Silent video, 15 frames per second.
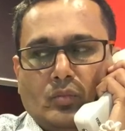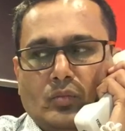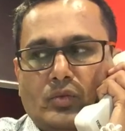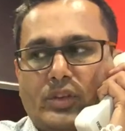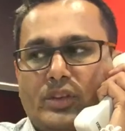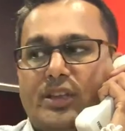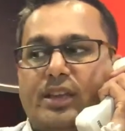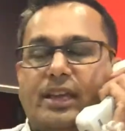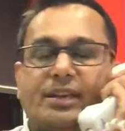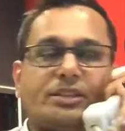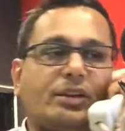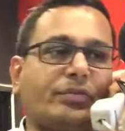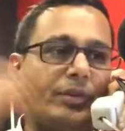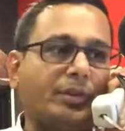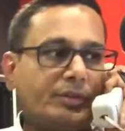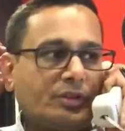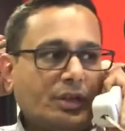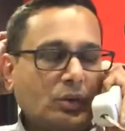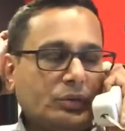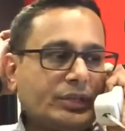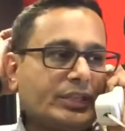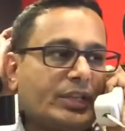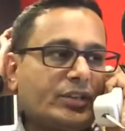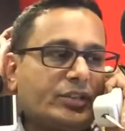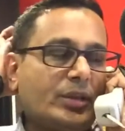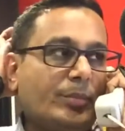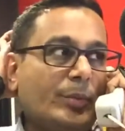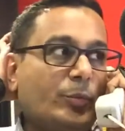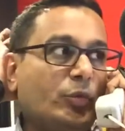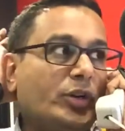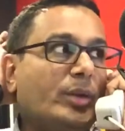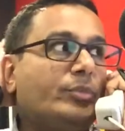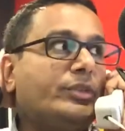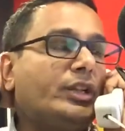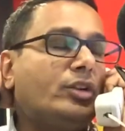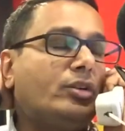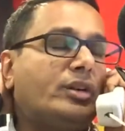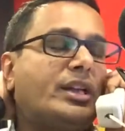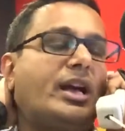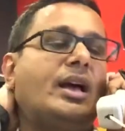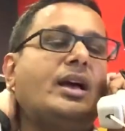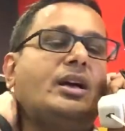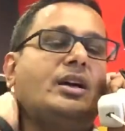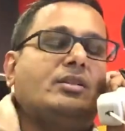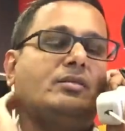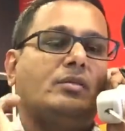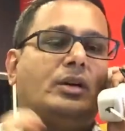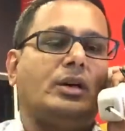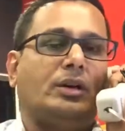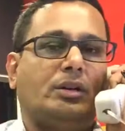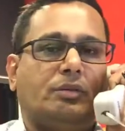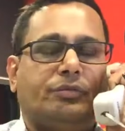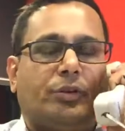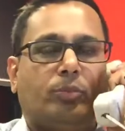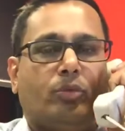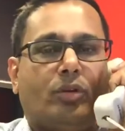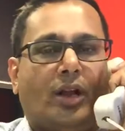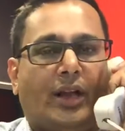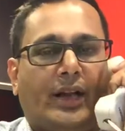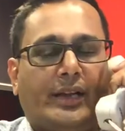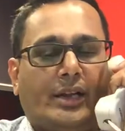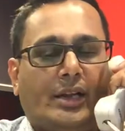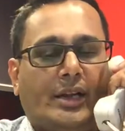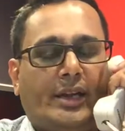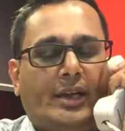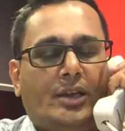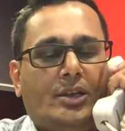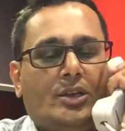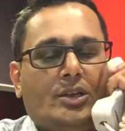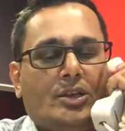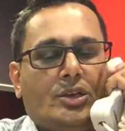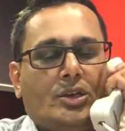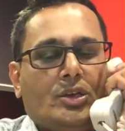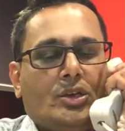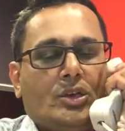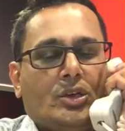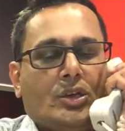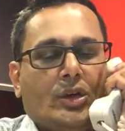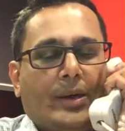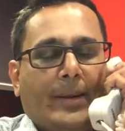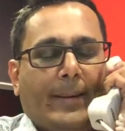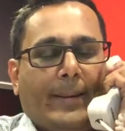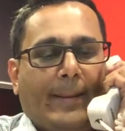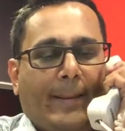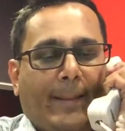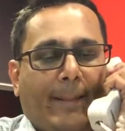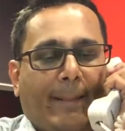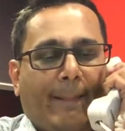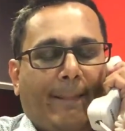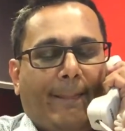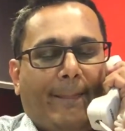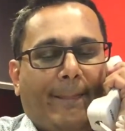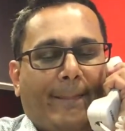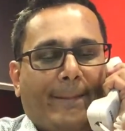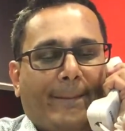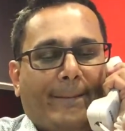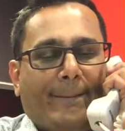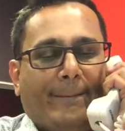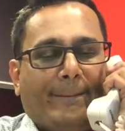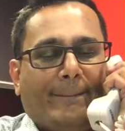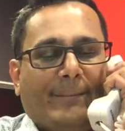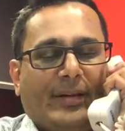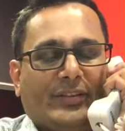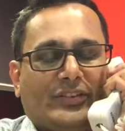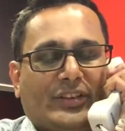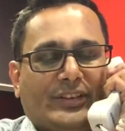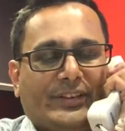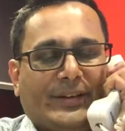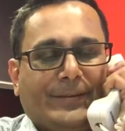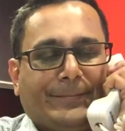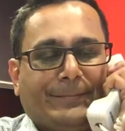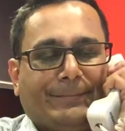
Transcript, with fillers: जिंदगी के सफर में तो नहीं हो सकता क्योंकि अभी पूनम दिलोन का फिल्मों का गाना है हाँ अच्छा अच्छा